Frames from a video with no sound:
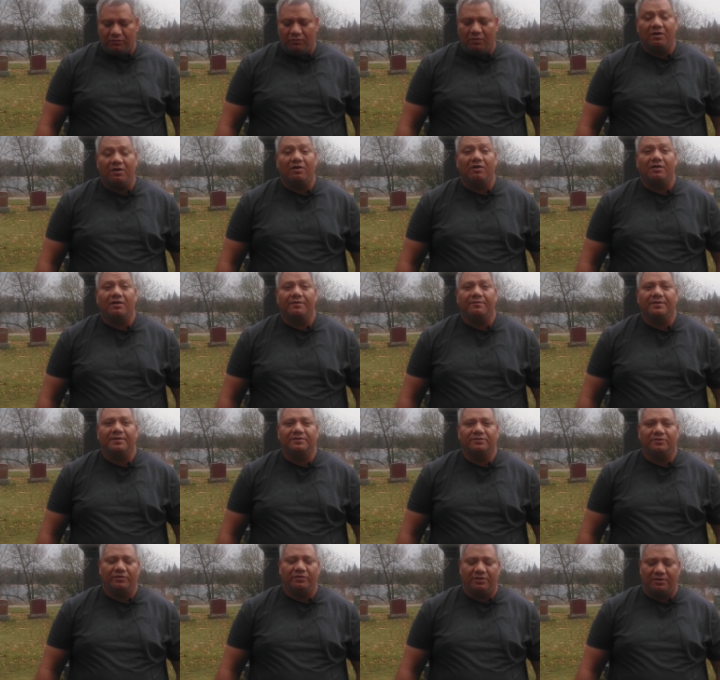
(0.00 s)
وقال
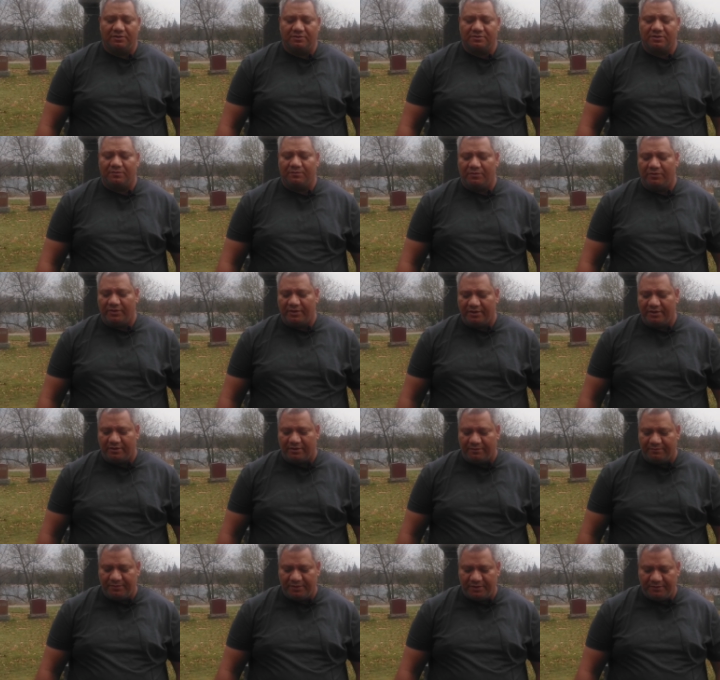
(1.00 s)
من يحيي العظام وهي
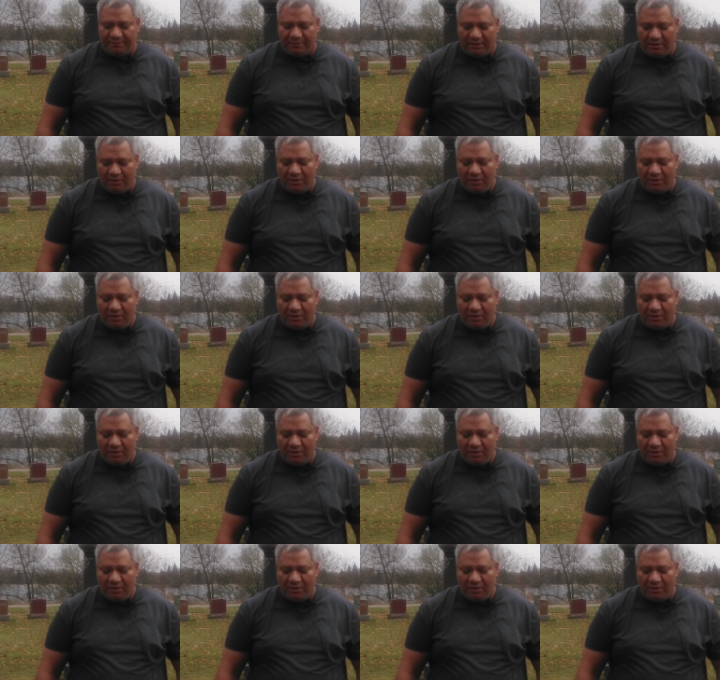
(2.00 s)
رميم